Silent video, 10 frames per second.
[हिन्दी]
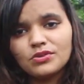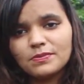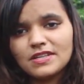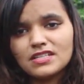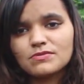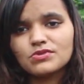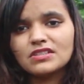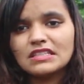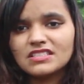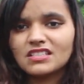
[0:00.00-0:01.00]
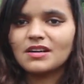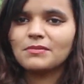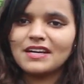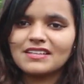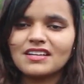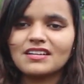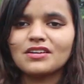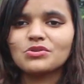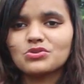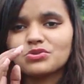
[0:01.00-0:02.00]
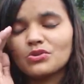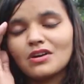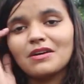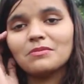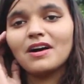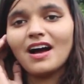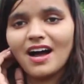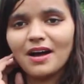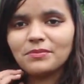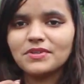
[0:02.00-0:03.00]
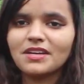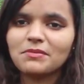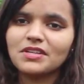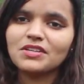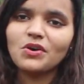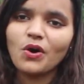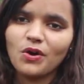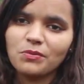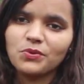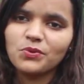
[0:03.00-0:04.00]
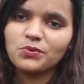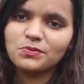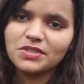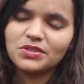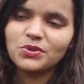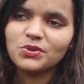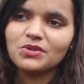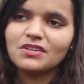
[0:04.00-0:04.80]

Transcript: तो प्लीज़ मुझे नीचे कमेंट करना दोस्तों अब आप ही एक मेरी हॉप हो उम्मीद हो